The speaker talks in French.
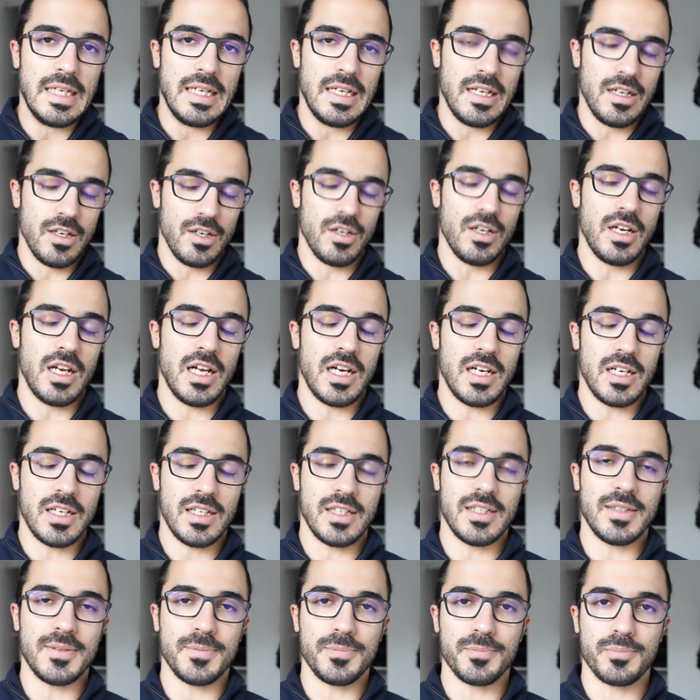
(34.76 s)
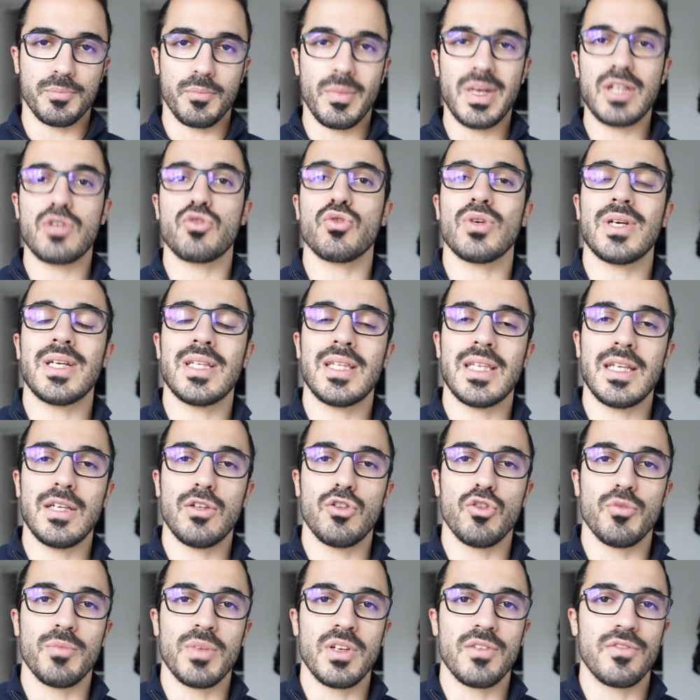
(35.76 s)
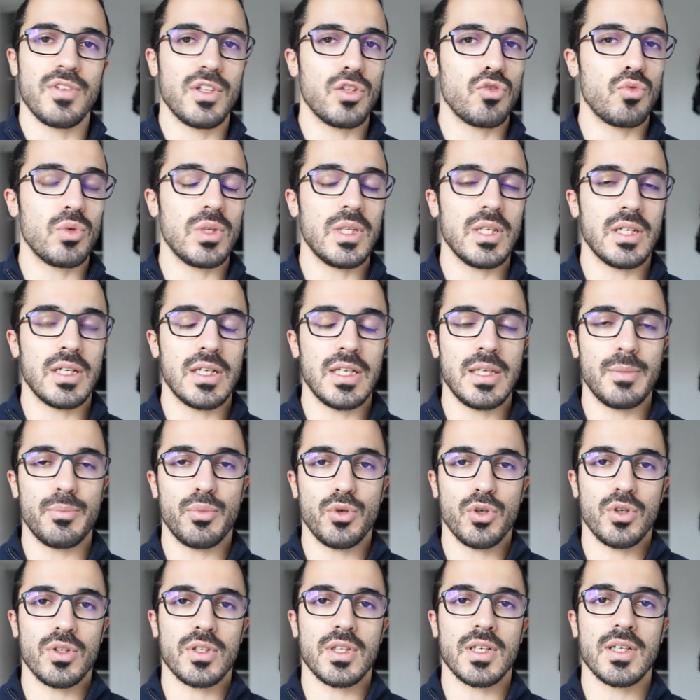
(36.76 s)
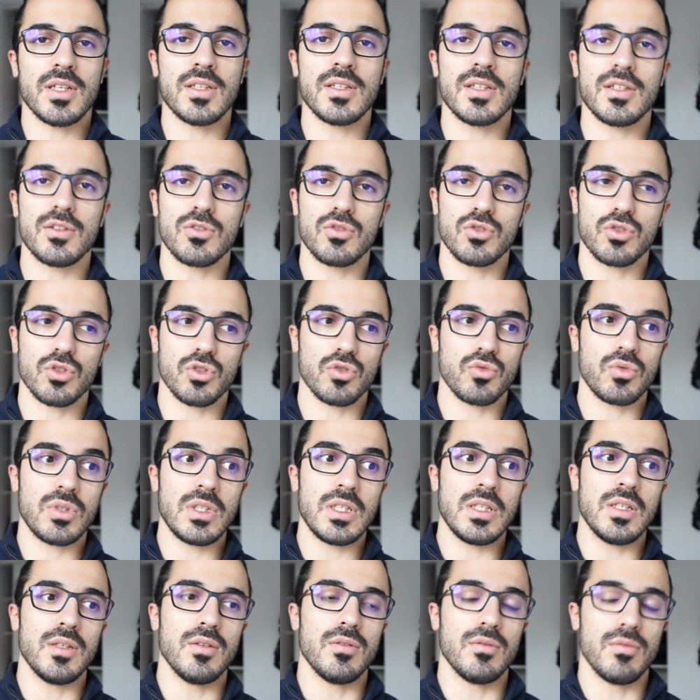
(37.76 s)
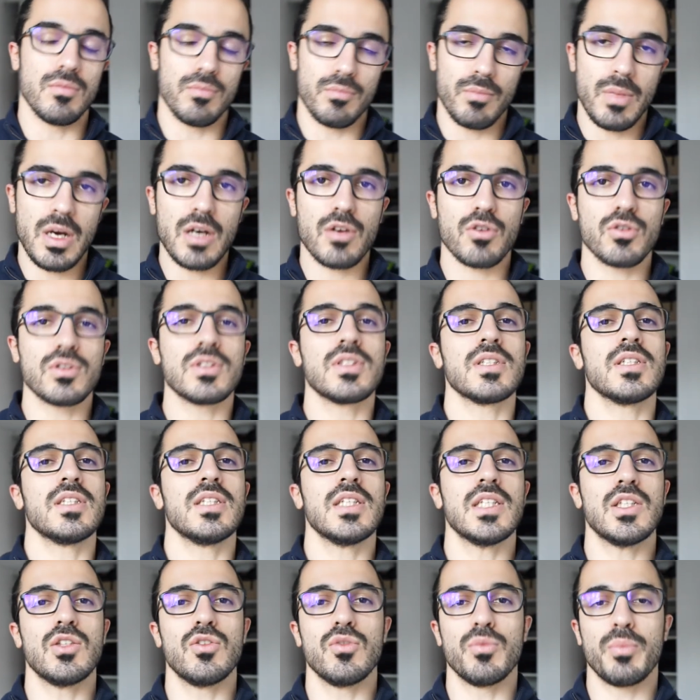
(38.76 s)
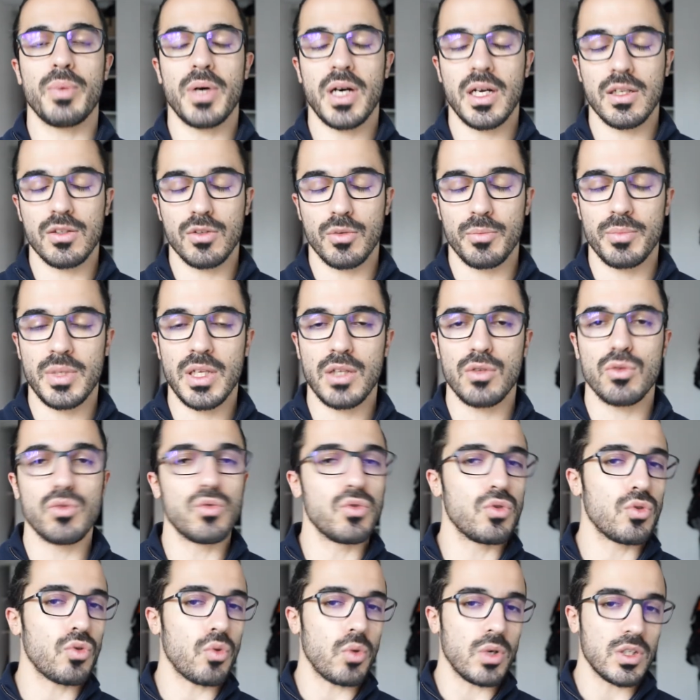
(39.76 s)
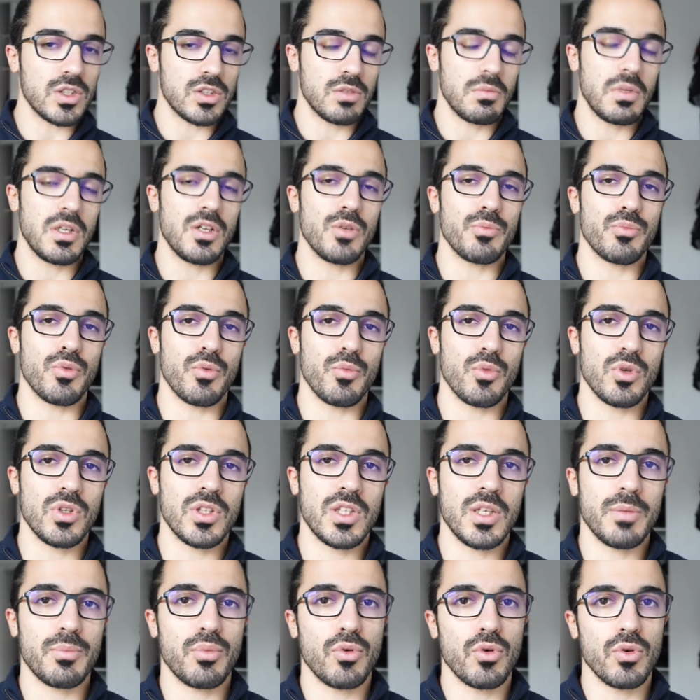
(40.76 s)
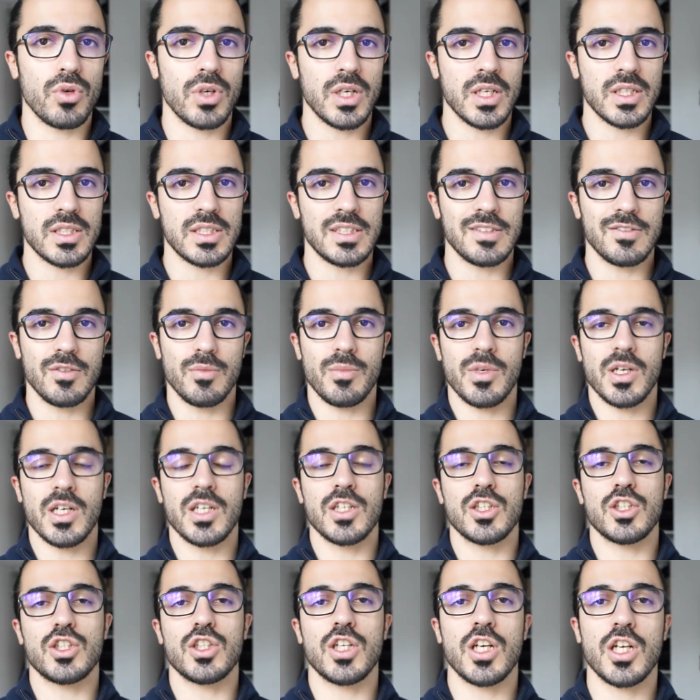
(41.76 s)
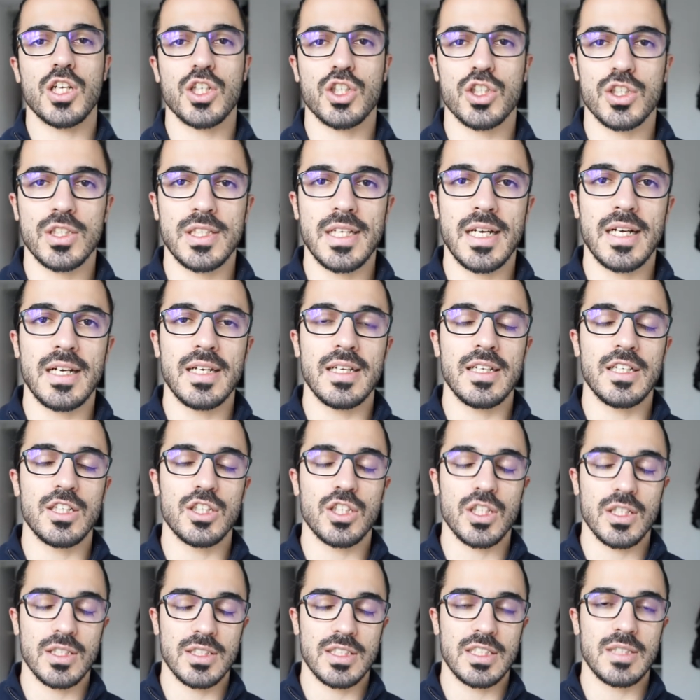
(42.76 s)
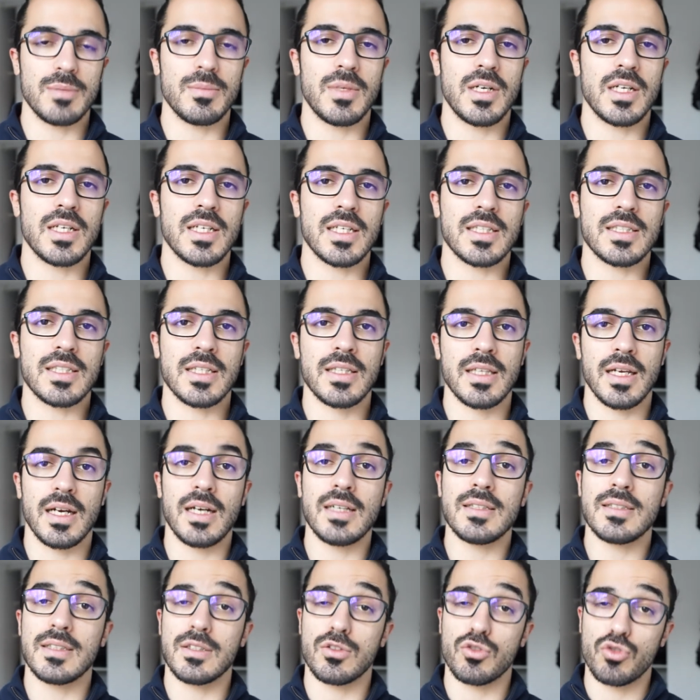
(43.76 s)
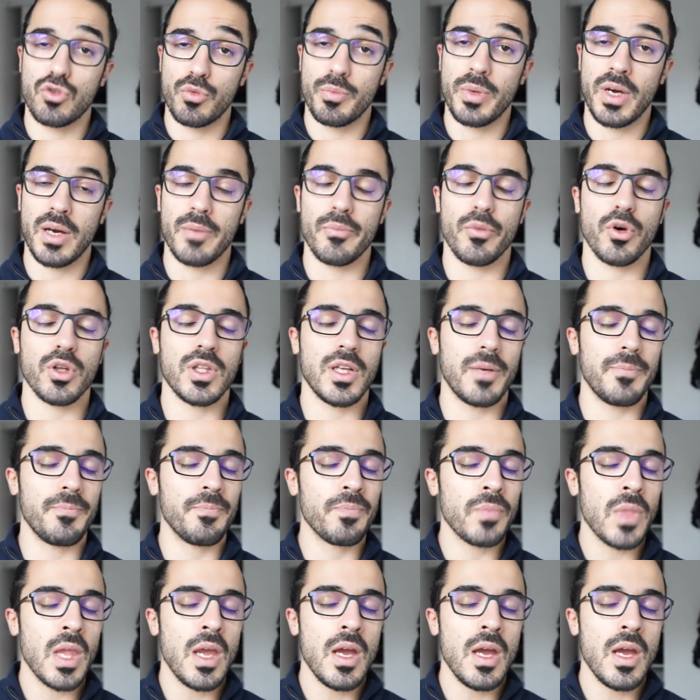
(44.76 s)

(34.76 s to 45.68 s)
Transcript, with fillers: Euh, la maturité de mes 28 ans à l'époque, 30 ans aujourd'hui, m'a conseillé de prendre bien 2-3 semaines pour monter progressivement en charge, y aller gentiment, etc. C'est super important.